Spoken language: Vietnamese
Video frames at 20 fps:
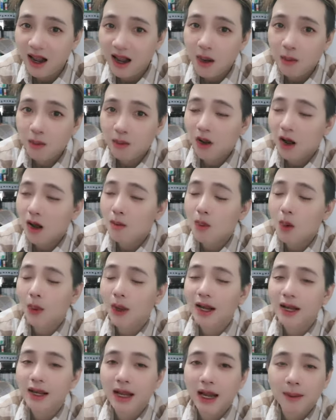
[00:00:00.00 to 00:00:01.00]
nó không có
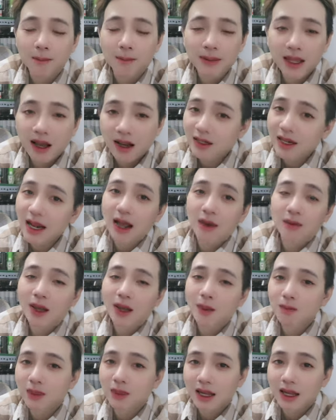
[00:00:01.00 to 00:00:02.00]
một cái điểm nhấn nào
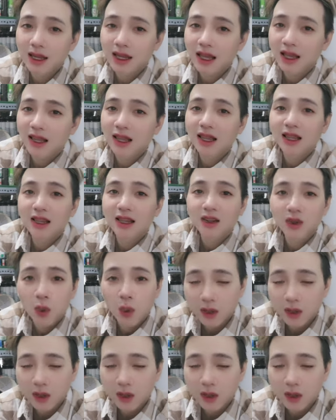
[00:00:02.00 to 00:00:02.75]
trong cái cái cái